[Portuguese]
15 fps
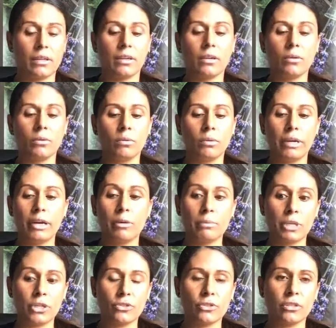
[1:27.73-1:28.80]
Eu
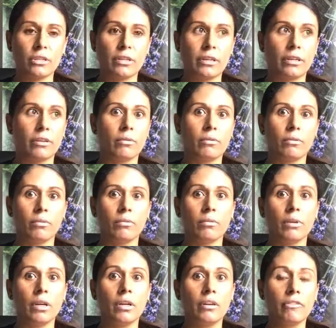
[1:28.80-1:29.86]
realmente eu
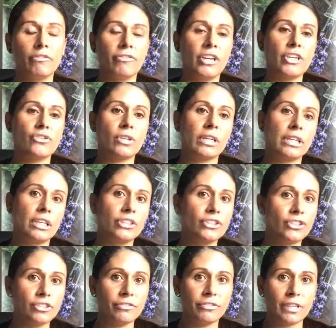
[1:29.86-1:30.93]
vejo a
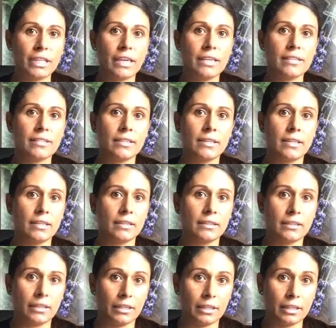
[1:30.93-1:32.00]
grande diferença
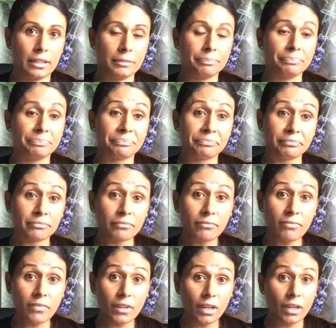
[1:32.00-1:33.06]
entre
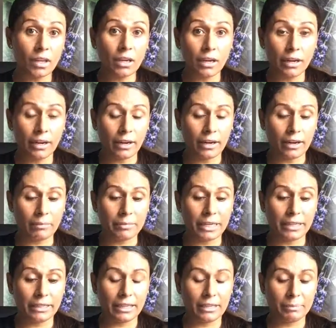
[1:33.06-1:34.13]
a
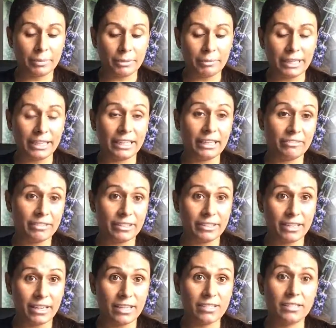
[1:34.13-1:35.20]
minha gra primeira
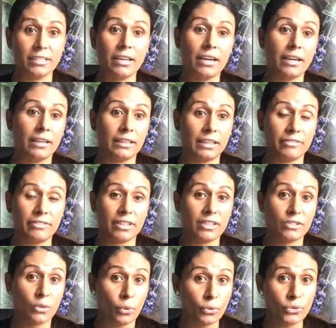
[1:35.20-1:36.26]
gravidez e a
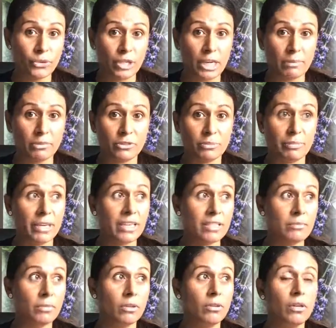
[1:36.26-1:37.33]
gravidez com gêmeos,
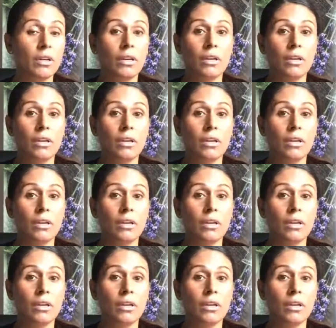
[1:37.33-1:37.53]
mesmo